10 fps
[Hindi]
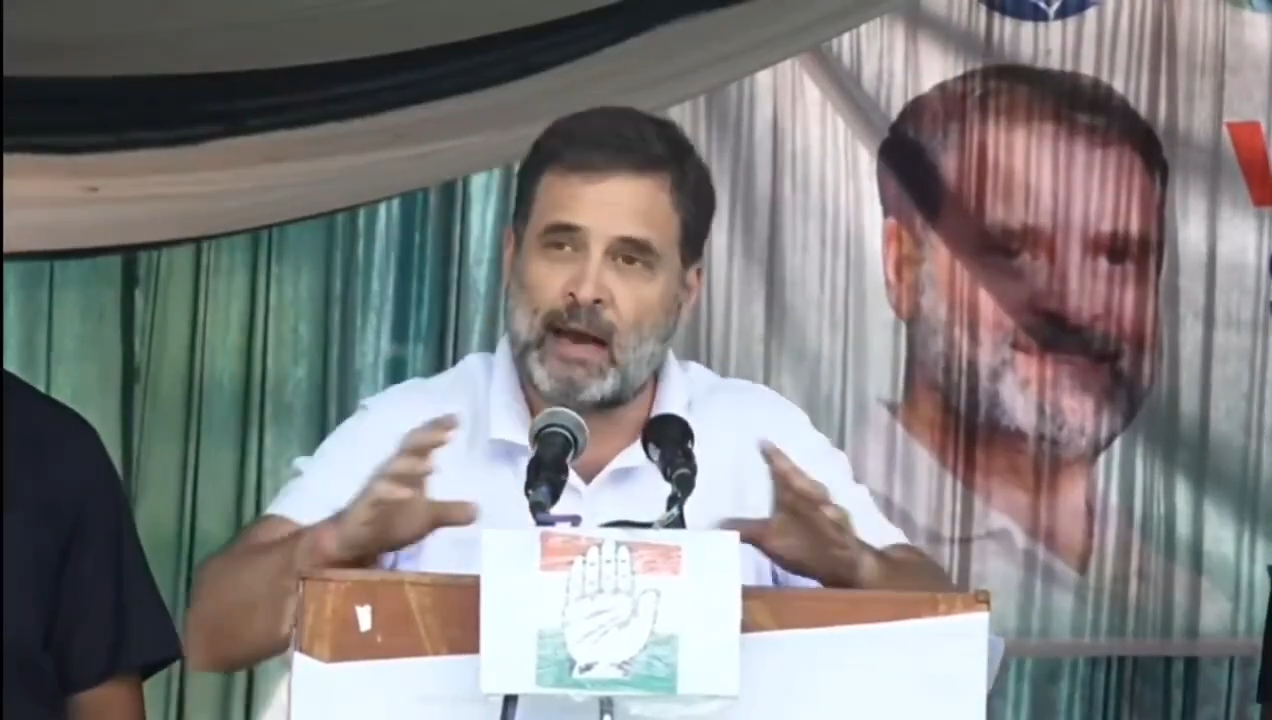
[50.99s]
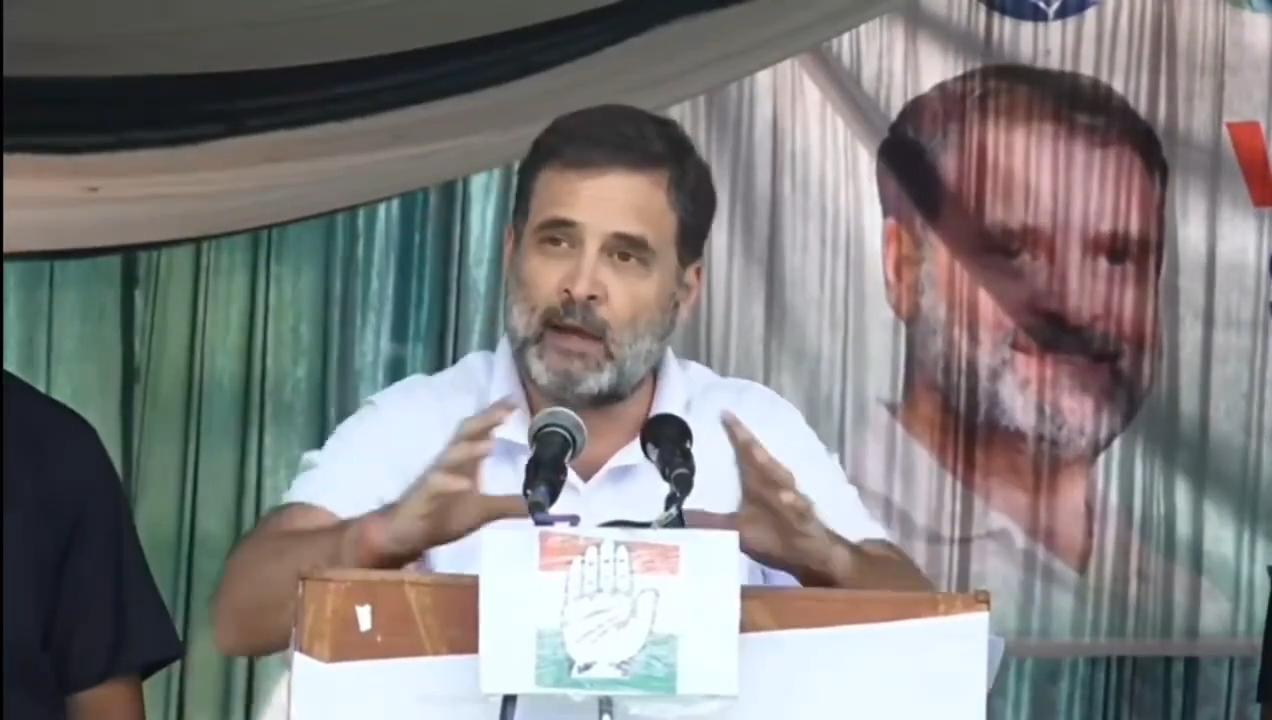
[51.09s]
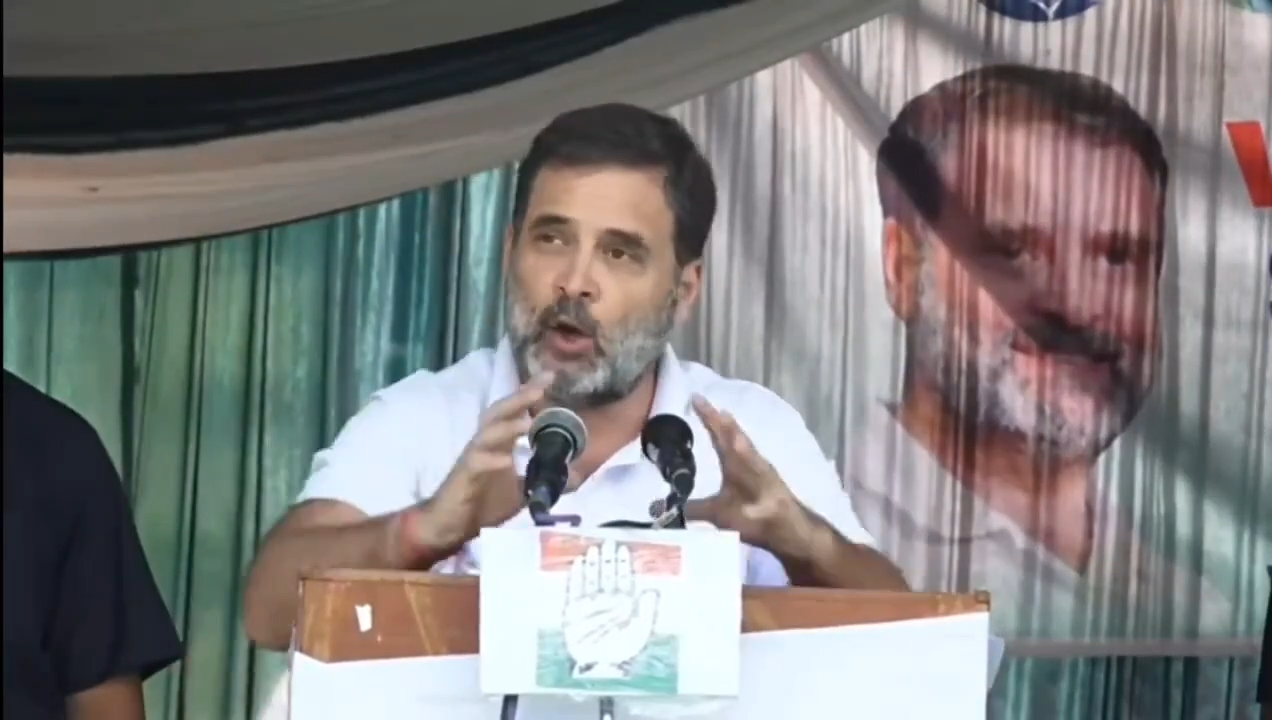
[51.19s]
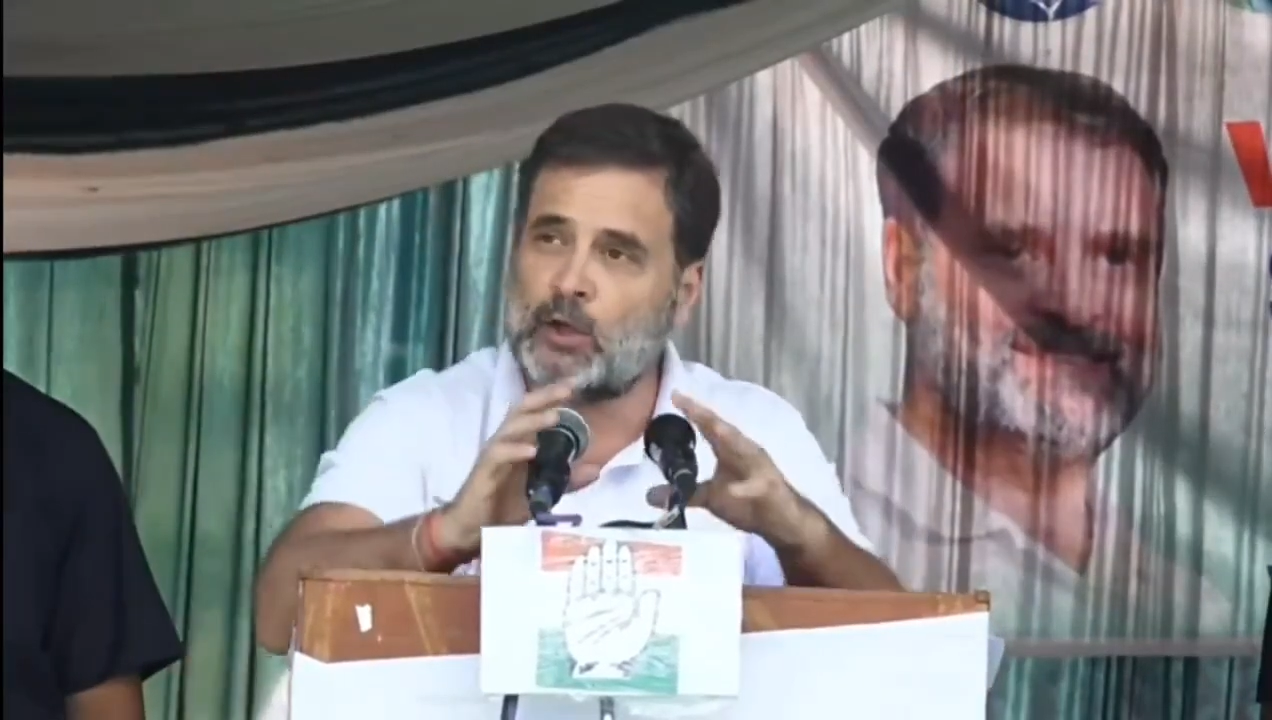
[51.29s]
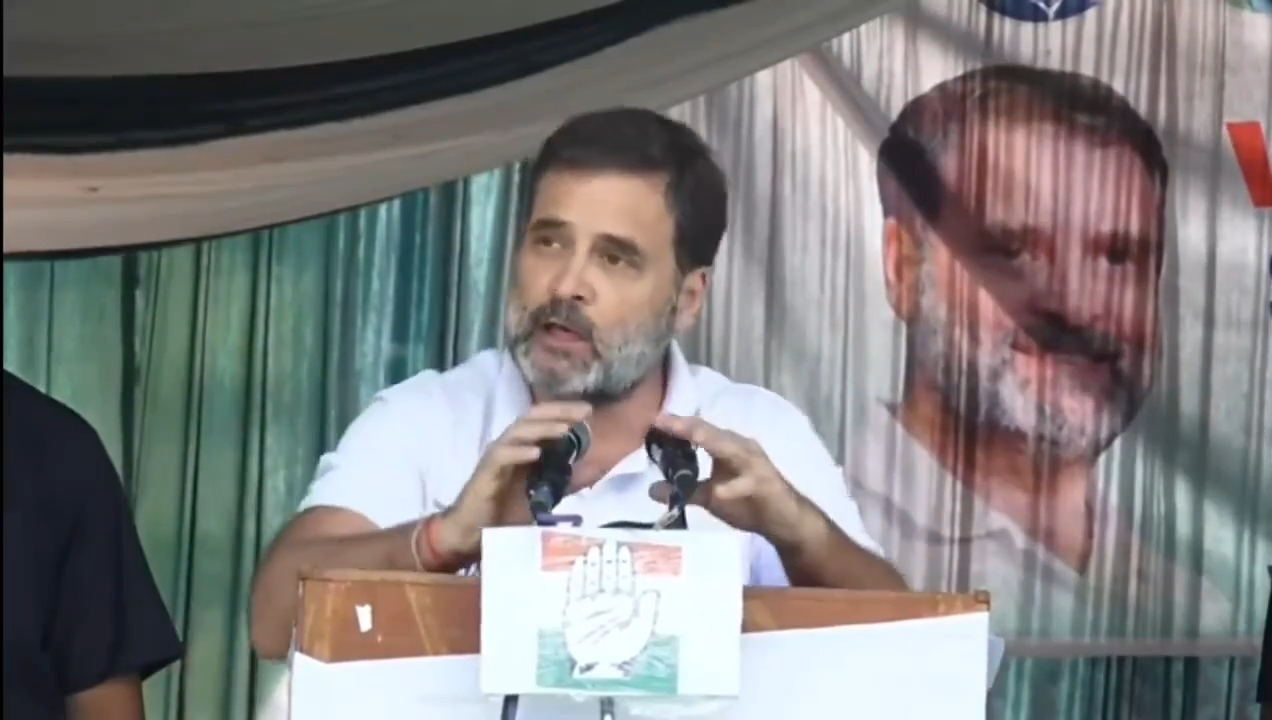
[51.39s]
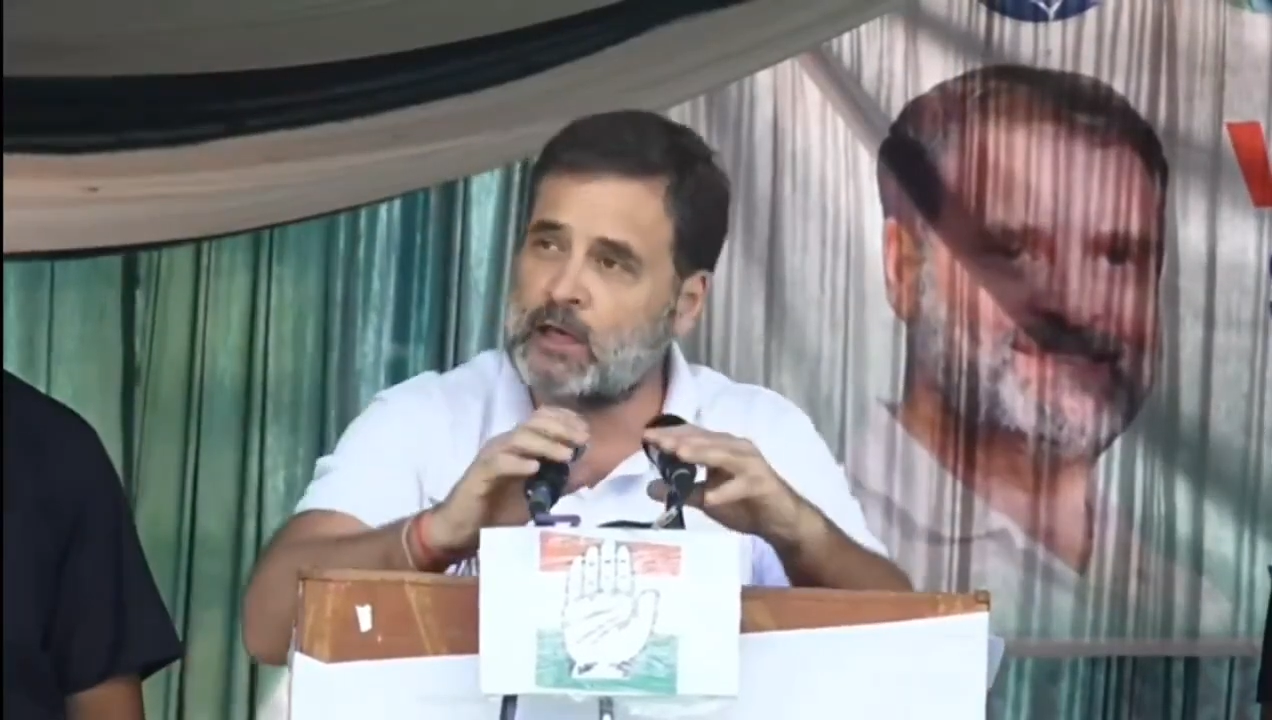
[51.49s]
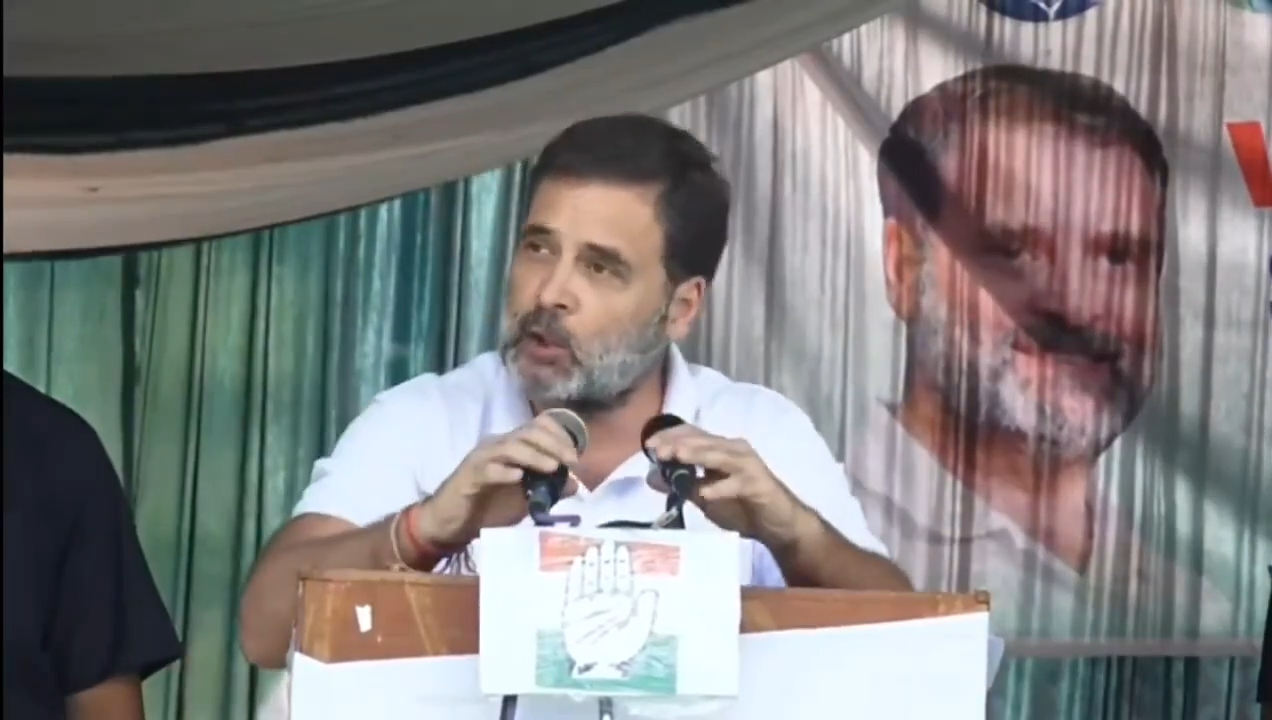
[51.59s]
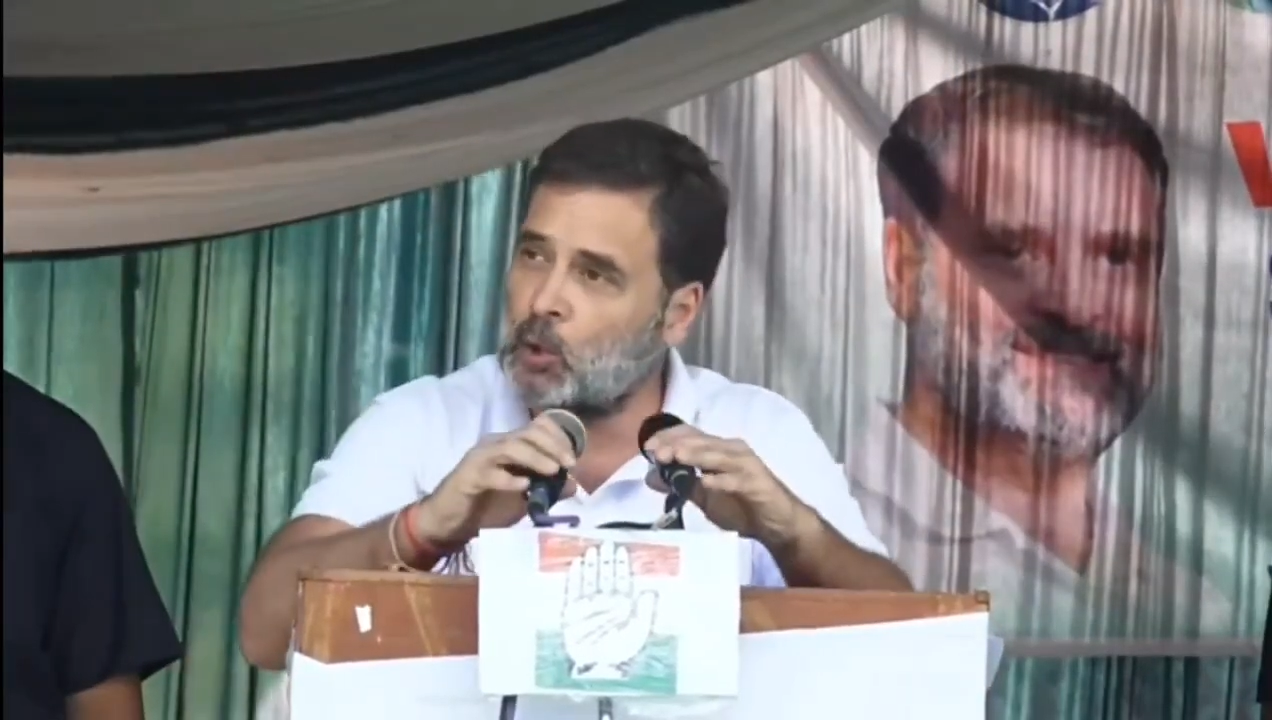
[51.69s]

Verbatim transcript: बायोलॉजिकल